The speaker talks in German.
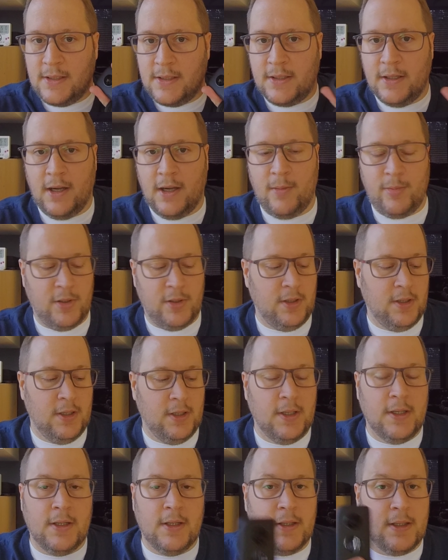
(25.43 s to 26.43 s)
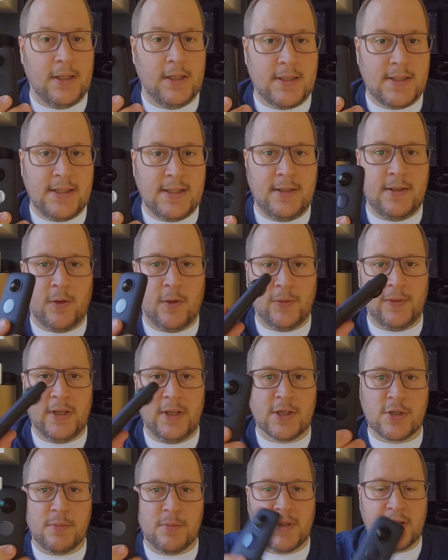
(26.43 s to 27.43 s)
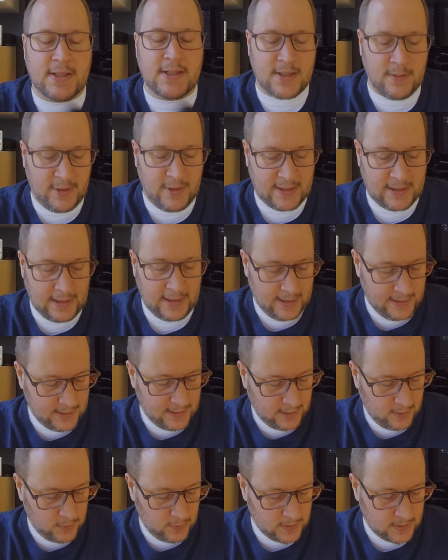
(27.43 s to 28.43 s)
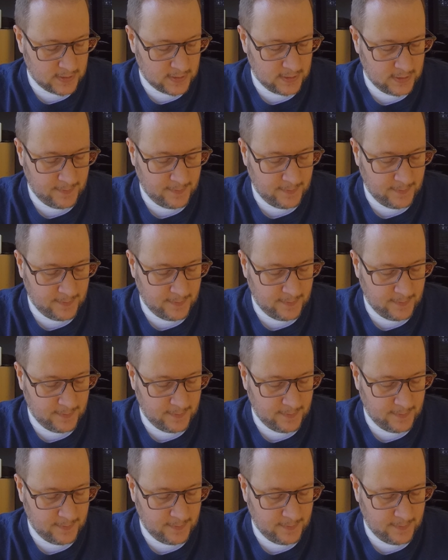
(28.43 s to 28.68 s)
die ich hier habe. sieht auf den ersten Blick ziemlich gleich aus.